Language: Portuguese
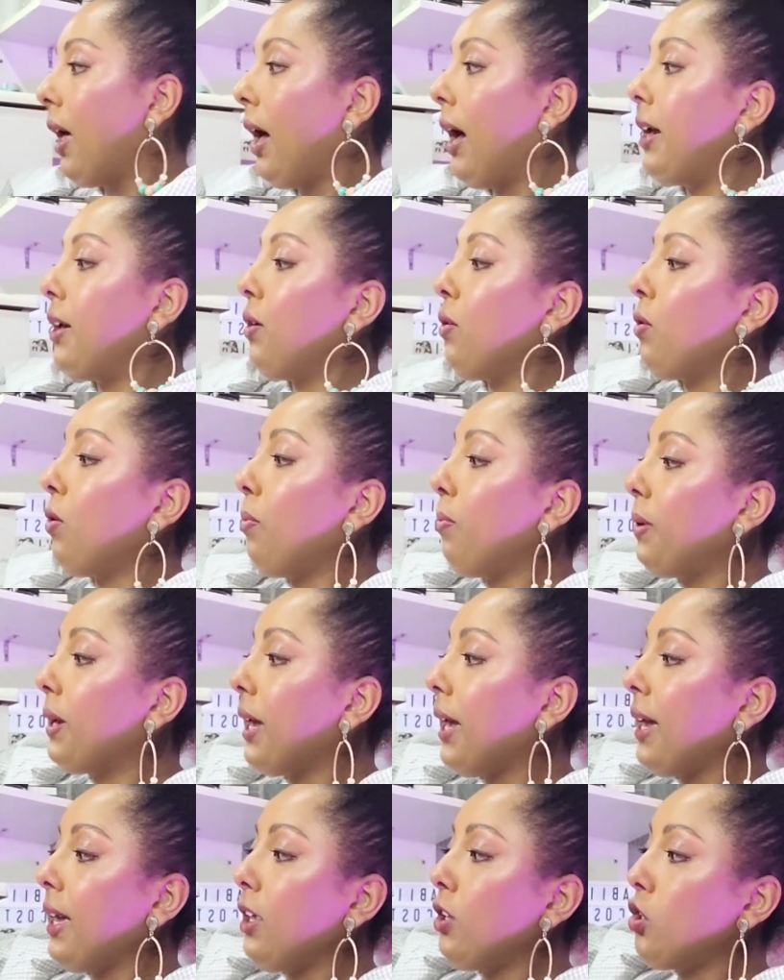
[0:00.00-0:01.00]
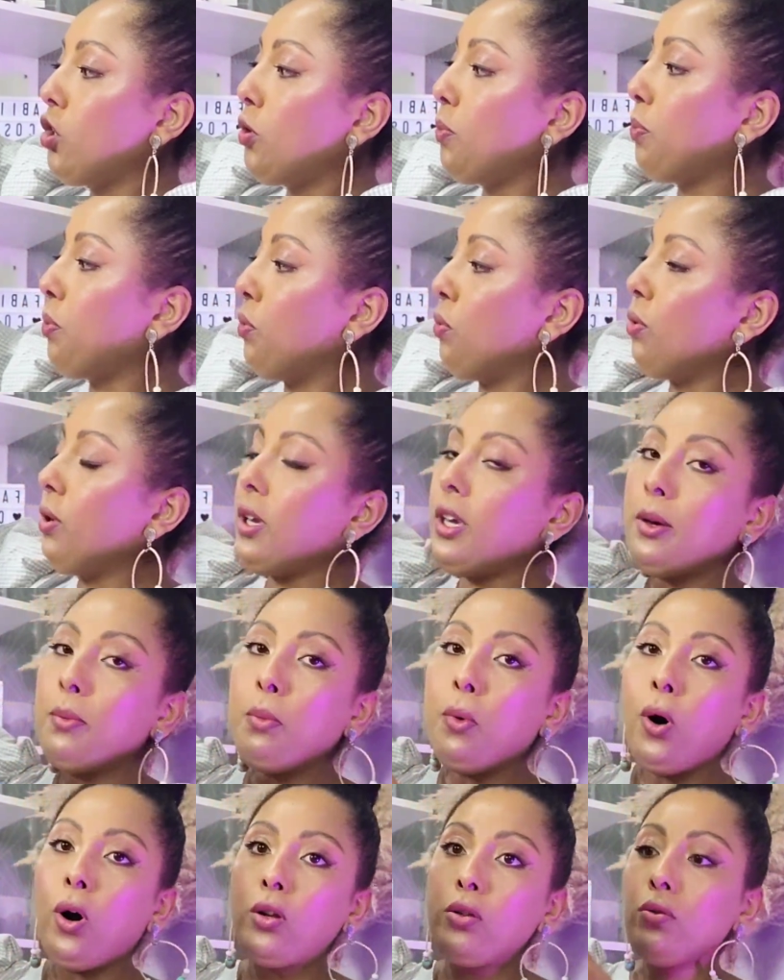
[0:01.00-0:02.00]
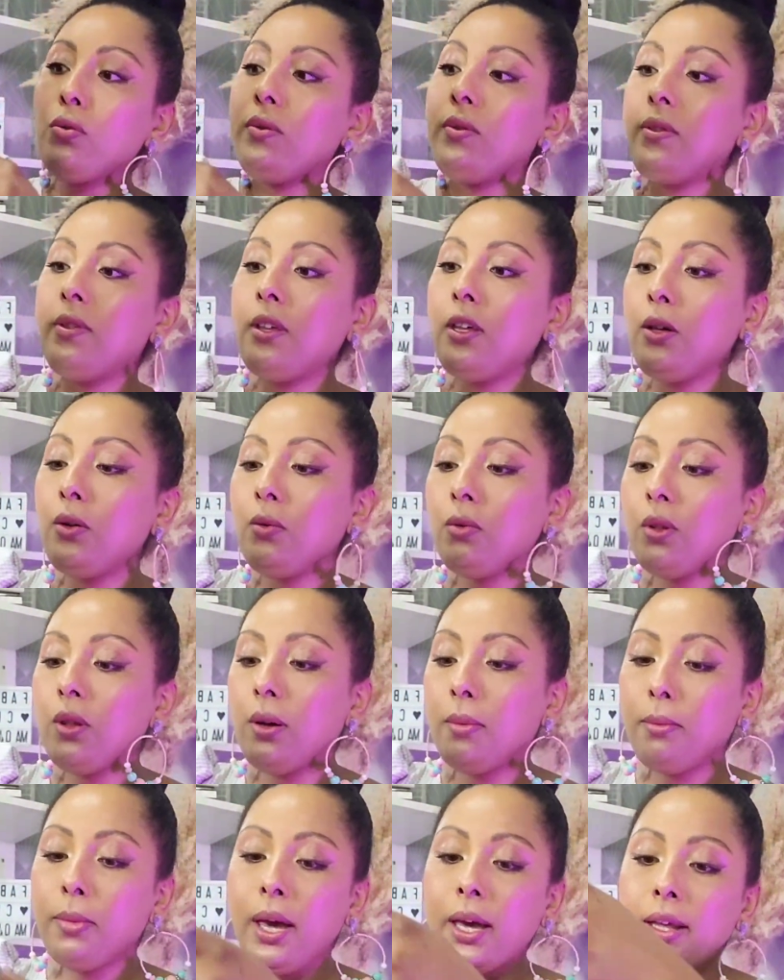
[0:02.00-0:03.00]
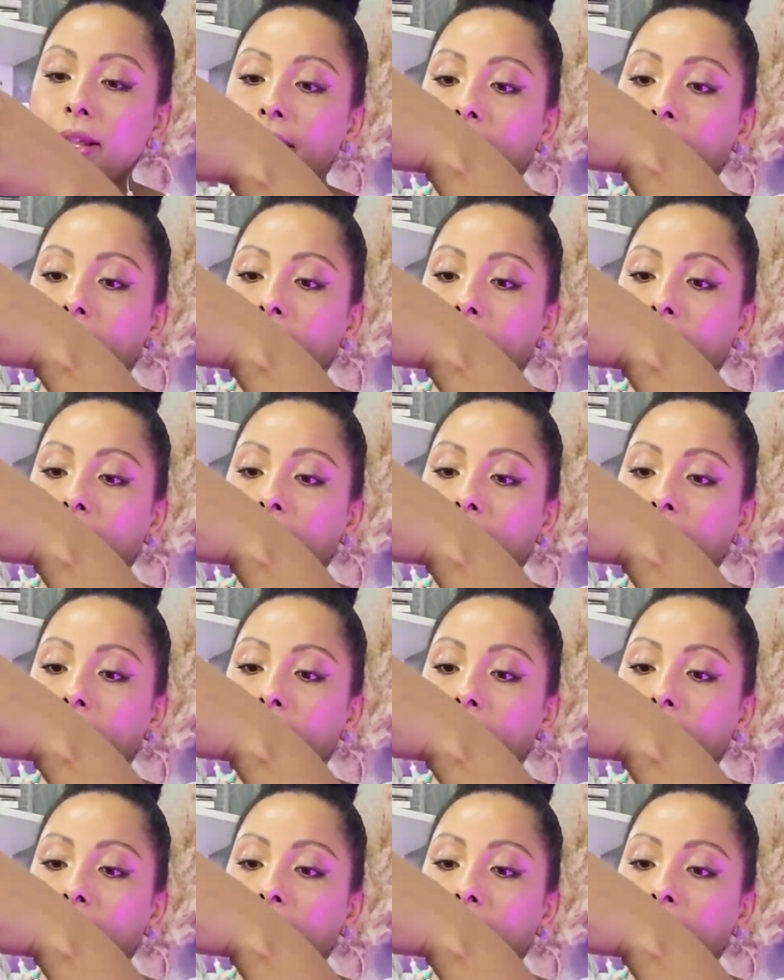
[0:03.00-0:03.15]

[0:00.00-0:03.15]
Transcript: Aí eu comprei, tipo, um kimonozinho também